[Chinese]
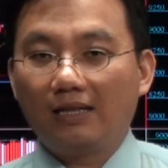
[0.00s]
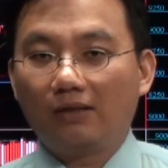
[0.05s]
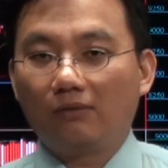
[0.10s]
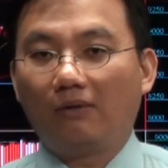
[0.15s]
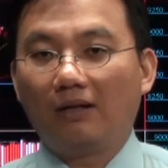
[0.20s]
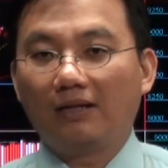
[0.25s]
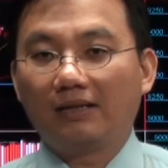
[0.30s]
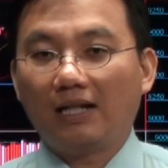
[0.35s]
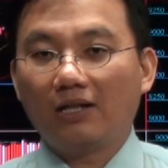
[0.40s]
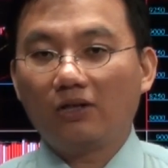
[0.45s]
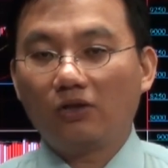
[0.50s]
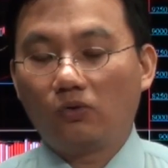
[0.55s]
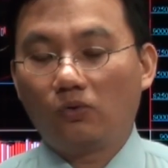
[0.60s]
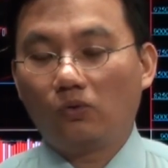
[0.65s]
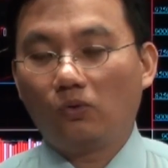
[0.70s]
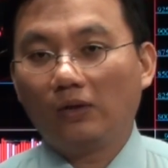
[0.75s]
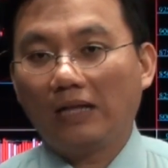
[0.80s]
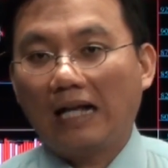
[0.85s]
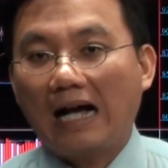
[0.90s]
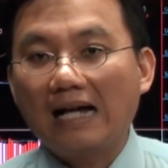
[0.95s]
始往上去
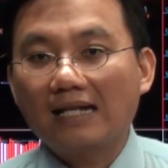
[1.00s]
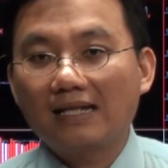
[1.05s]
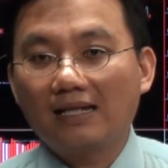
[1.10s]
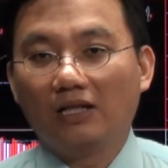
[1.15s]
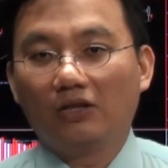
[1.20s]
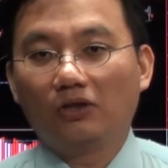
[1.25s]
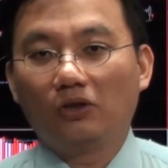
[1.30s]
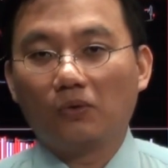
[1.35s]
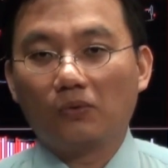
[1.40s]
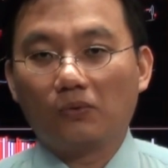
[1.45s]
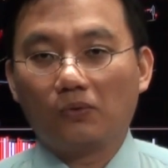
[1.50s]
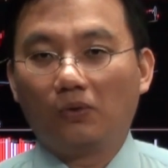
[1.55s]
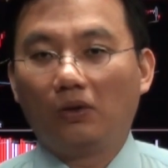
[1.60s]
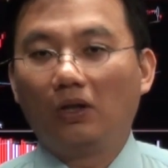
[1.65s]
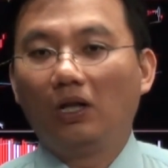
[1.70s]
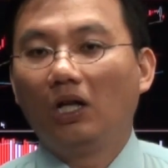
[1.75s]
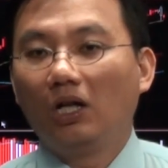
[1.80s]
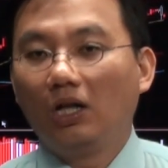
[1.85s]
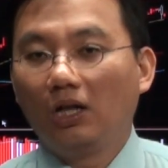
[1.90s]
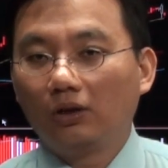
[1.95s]
做拉升的动作，
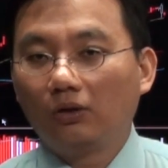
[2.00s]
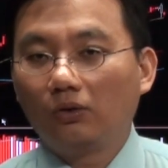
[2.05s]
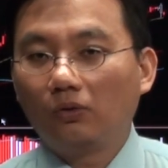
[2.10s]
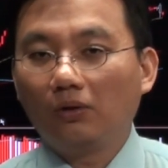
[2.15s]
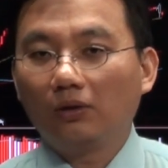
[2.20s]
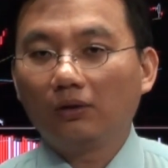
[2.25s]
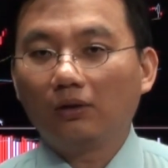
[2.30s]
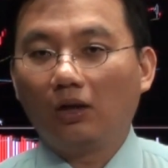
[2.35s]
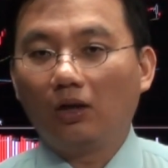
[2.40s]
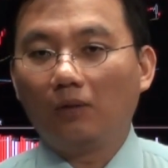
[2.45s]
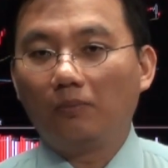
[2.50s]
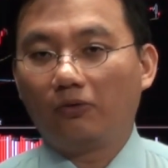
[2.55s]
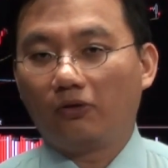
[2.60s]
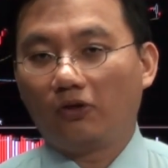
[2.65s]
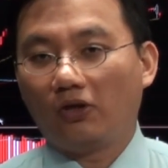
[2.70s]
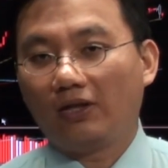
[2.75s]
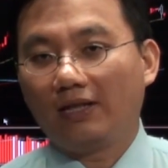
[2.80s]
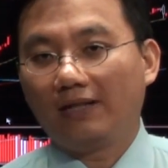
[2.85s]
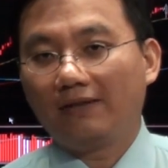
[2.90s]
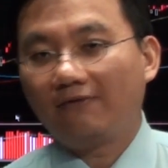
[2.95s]
多头不
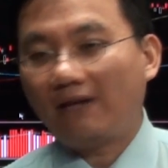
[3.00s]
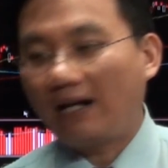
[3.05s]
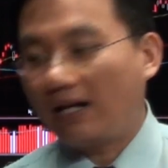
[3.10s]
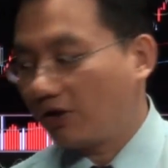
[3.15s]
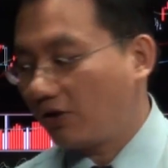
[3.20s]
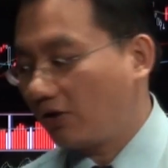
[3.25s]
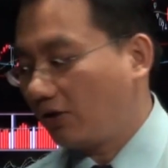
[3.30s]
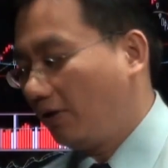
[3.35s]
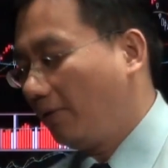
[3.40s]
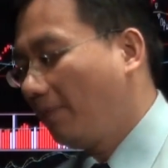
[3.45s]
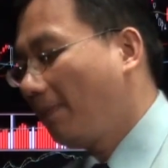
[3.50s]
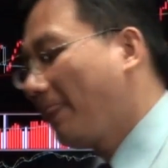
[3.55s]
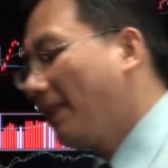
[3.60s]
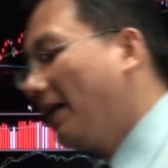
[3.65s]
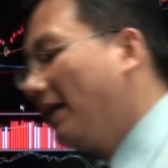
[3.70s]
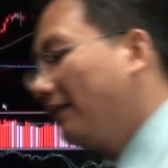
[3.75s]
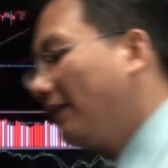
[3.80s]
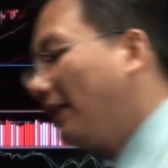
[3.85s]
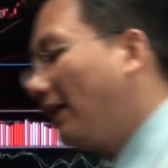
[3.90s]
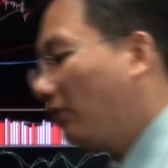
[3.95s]
愿意放手。
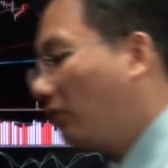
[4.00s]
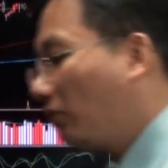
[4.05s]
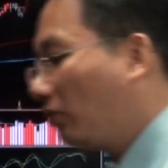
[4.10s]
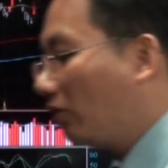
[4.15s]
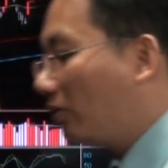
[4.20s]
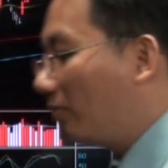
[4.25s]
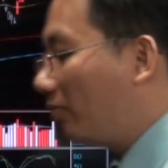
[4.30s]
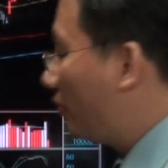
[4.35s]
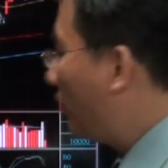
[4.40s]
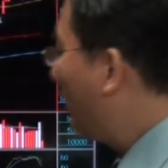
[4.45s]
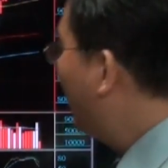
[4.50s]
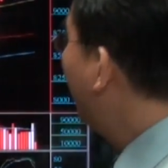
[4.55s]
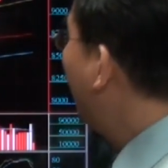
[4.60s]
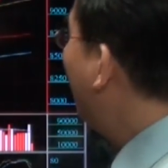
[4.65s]
那多头不愿意